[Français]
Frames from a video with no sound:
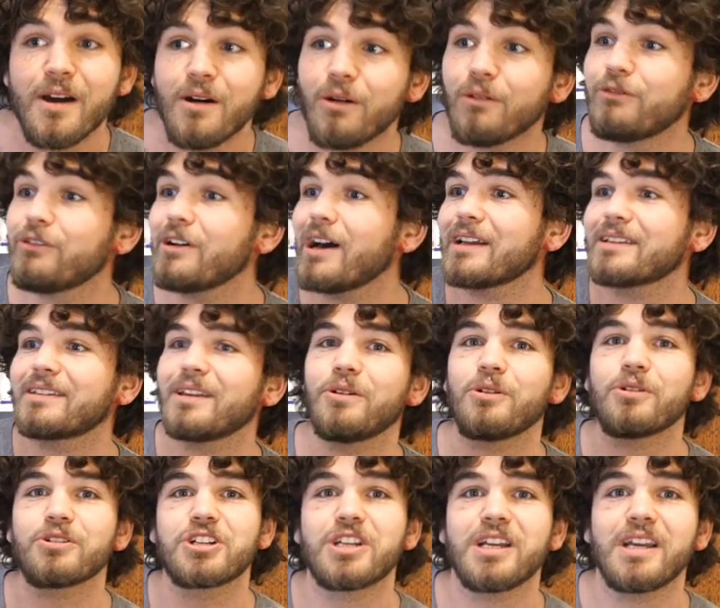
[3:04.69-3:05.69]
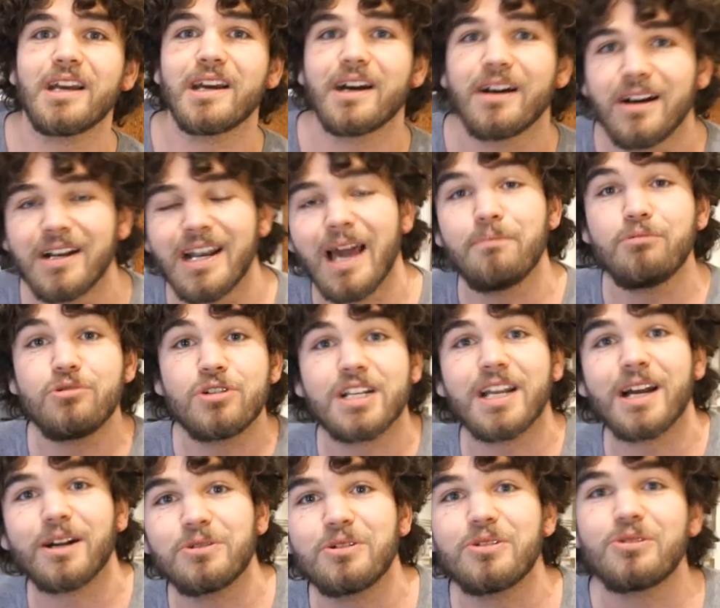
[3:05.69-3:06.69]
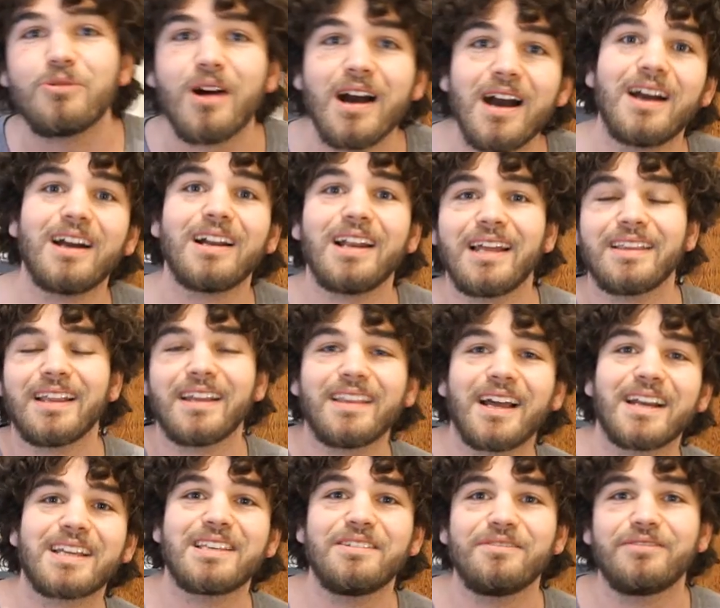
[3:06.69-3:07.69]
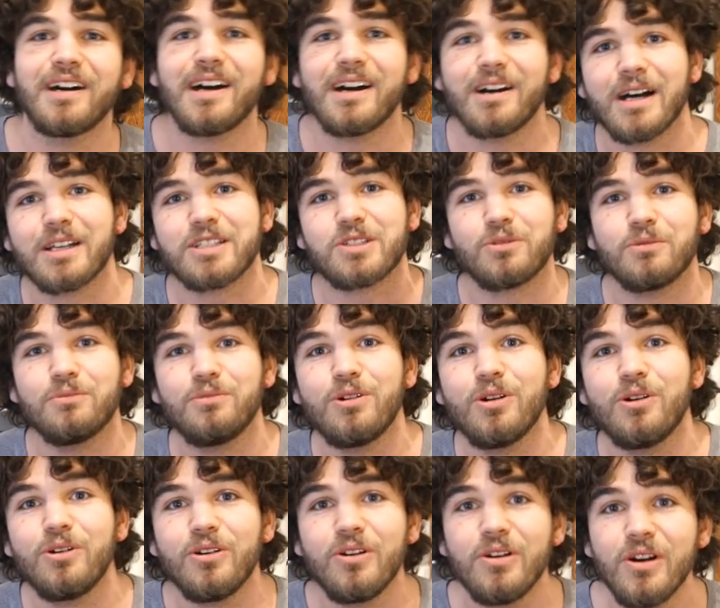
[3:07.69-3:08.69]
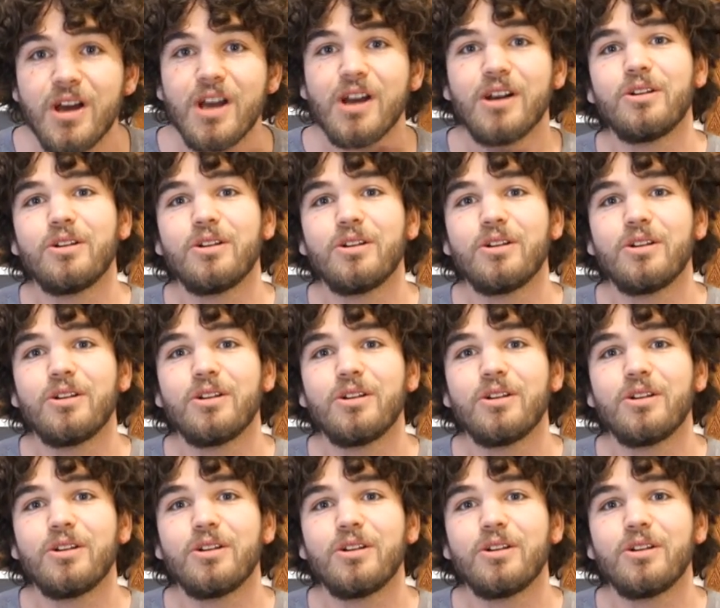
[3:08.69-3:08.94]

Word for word: On va interroger euh, la bouchère du coin, la nana qui va à son boulot,